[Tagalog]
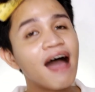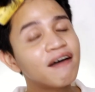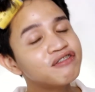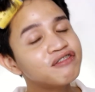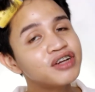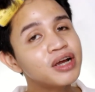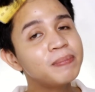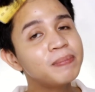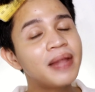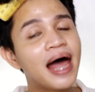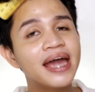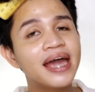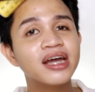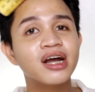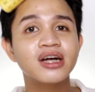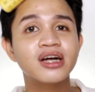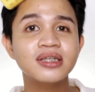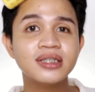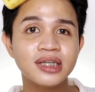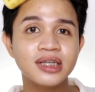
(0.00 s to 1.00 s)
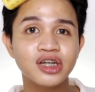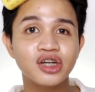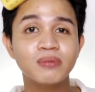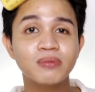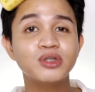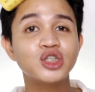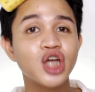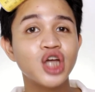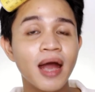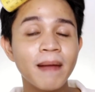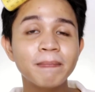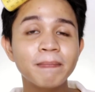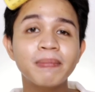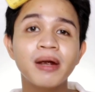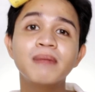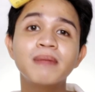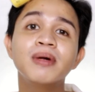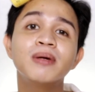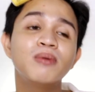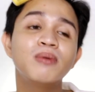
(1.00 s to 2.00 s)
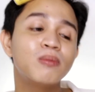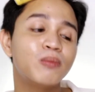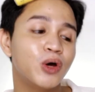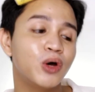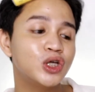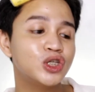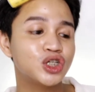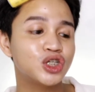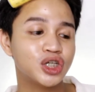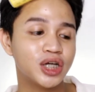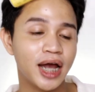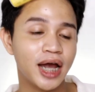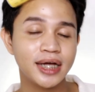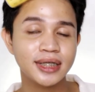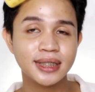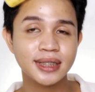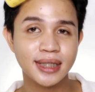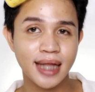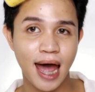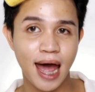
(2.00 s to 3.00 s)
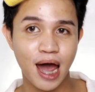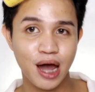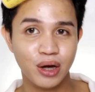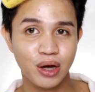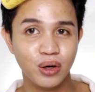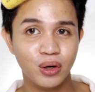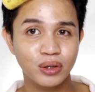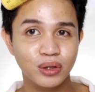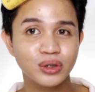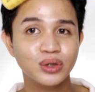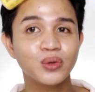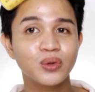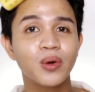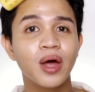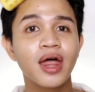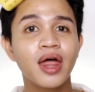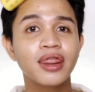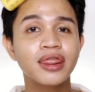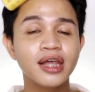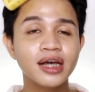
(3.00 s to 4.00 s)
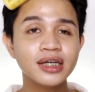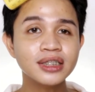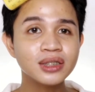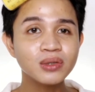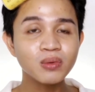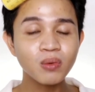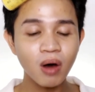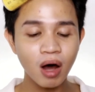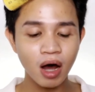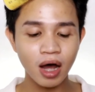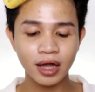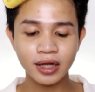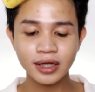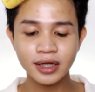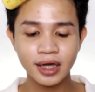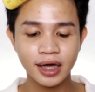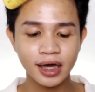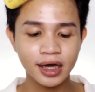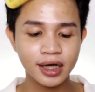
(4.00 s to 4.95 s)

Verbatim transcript: After applying our serum, syempre magbo-moisturize tayo. So, this one